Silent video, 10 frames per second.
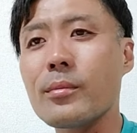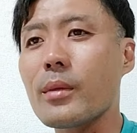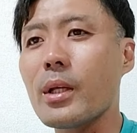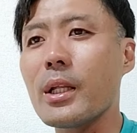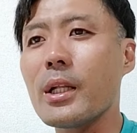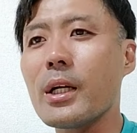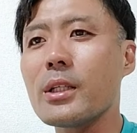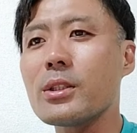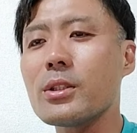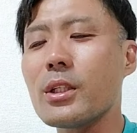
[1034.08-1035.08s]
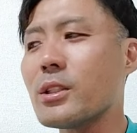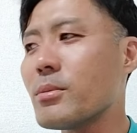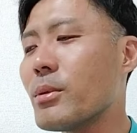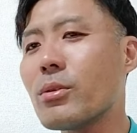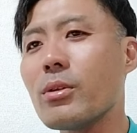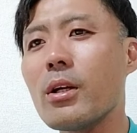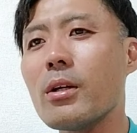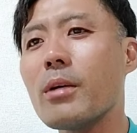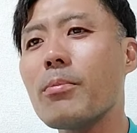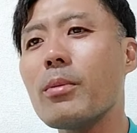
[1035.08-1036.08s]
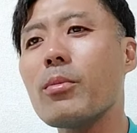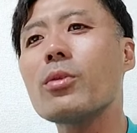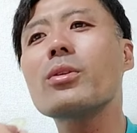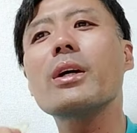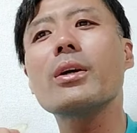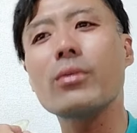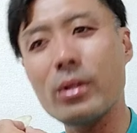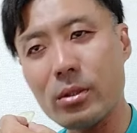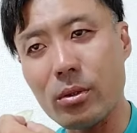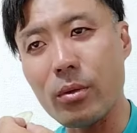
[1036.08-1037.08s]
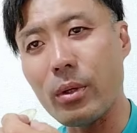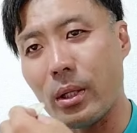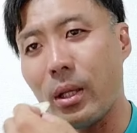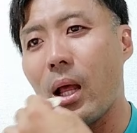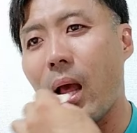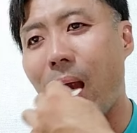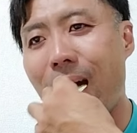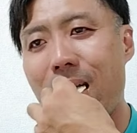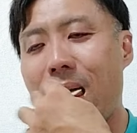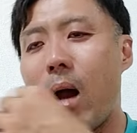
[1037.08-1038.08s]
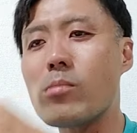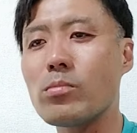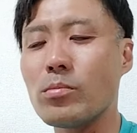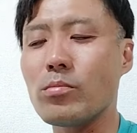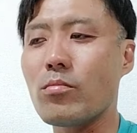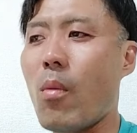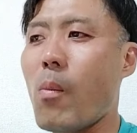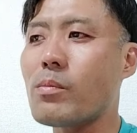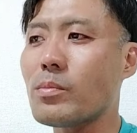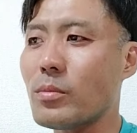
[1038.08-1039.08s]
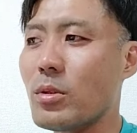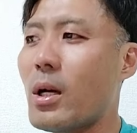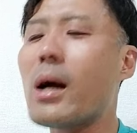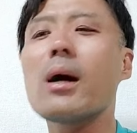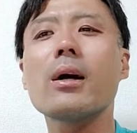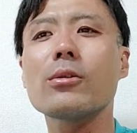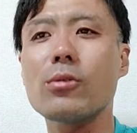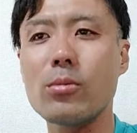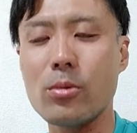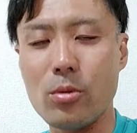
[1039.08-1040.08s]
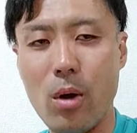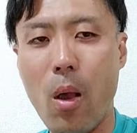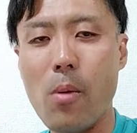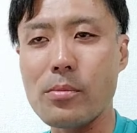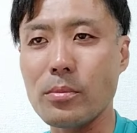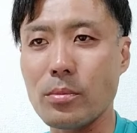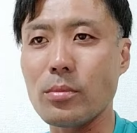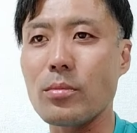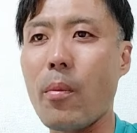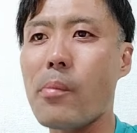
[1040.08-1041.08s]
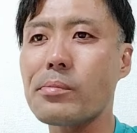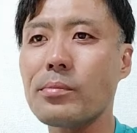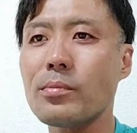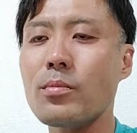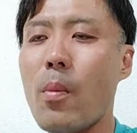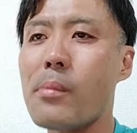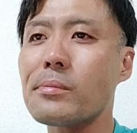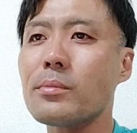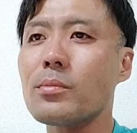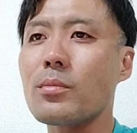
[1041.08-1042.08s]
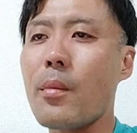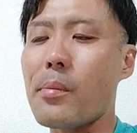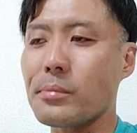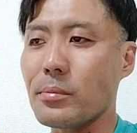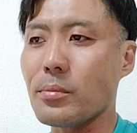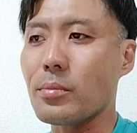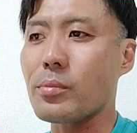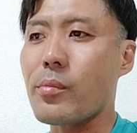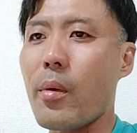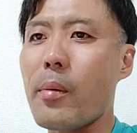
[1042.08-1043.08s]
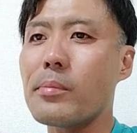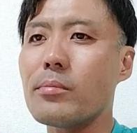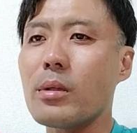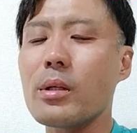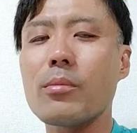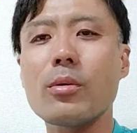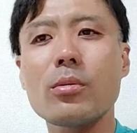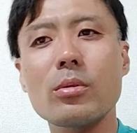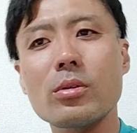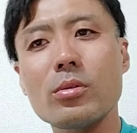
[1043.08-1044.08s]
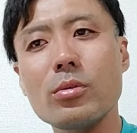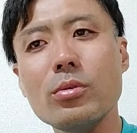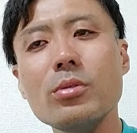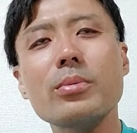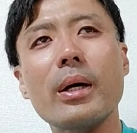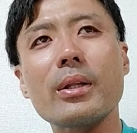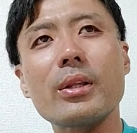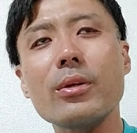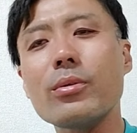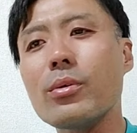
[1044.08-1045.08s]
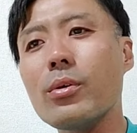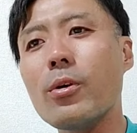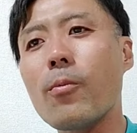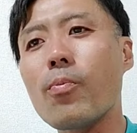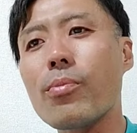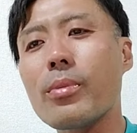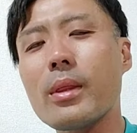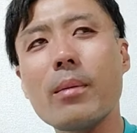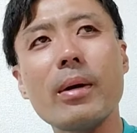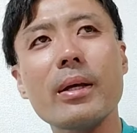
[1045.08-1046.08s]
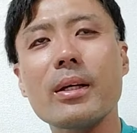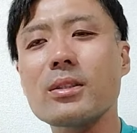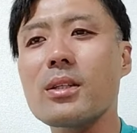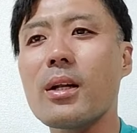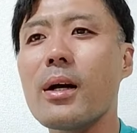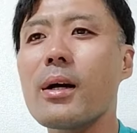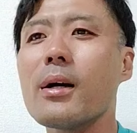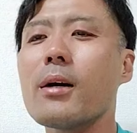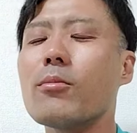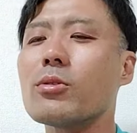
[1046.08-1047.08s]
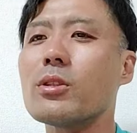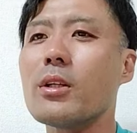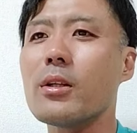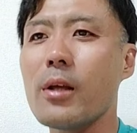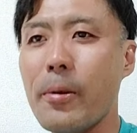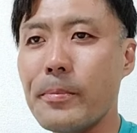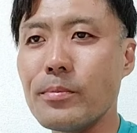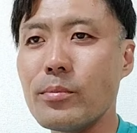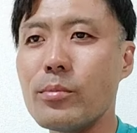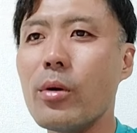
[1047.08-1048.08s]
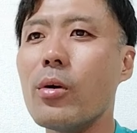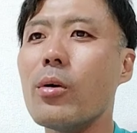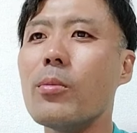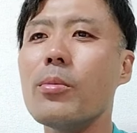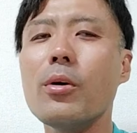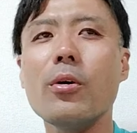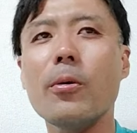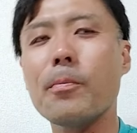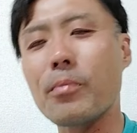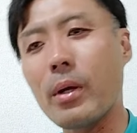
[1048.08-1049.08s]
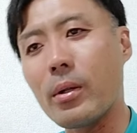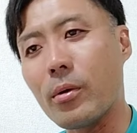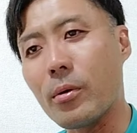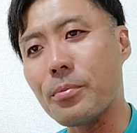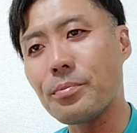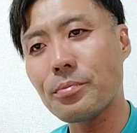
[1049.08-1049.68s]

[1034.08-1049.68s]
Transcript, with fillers: 垂れ流してしまうって、やっぱり問題よねそれはねうんそれはあかんと思うわうん、うん、まあでも僕もその Uber っていうのを名前出したらあかんかもしれんね某某あの